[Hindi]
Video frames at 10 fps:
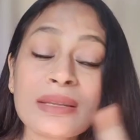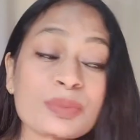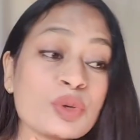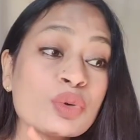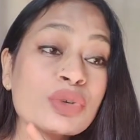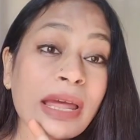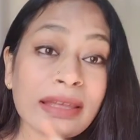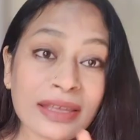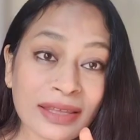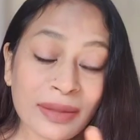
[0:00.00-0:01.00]
लिप्स को
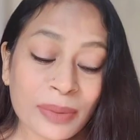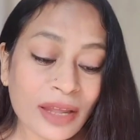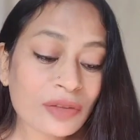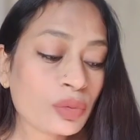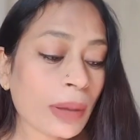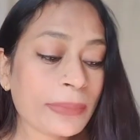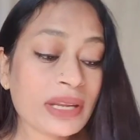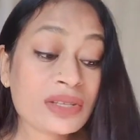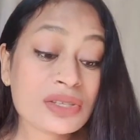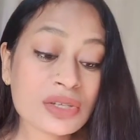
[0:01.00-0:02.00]
ड्राई किए बिना तो आप
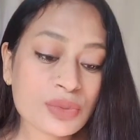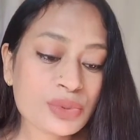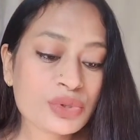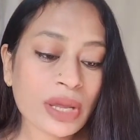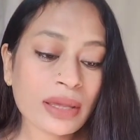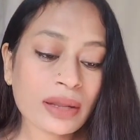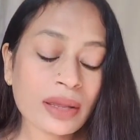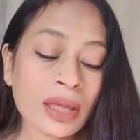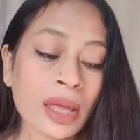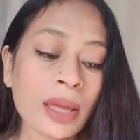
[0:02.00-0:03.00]
इन्हें जरूर ट्राई
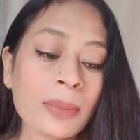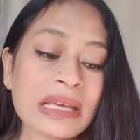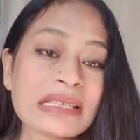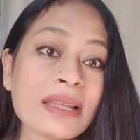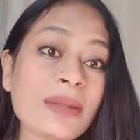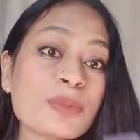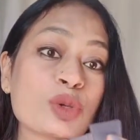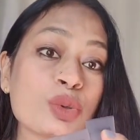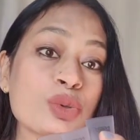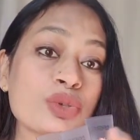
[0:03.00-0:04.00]
करें बिकॉज ये
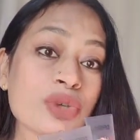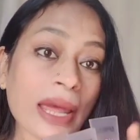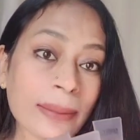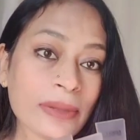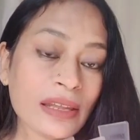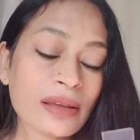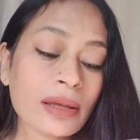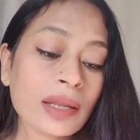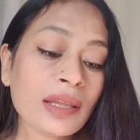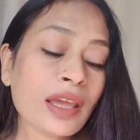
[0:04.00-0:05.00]
लिप्स को ड्राई भी नहीं कर